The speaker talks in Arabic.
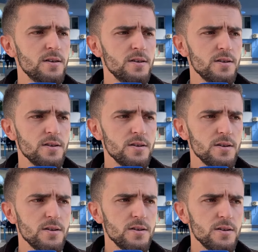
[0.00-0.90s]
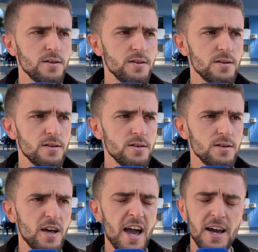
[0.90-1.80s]

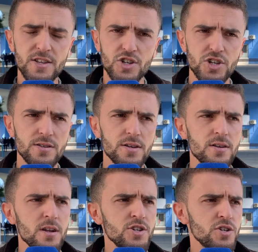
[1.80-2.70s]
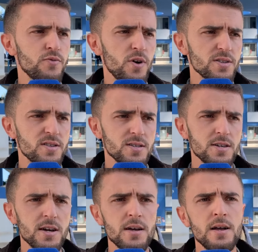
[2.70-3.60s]
آه، حاد جدا اللي جات في واحد
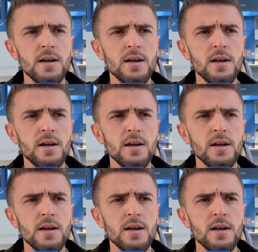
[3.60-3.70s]
السياق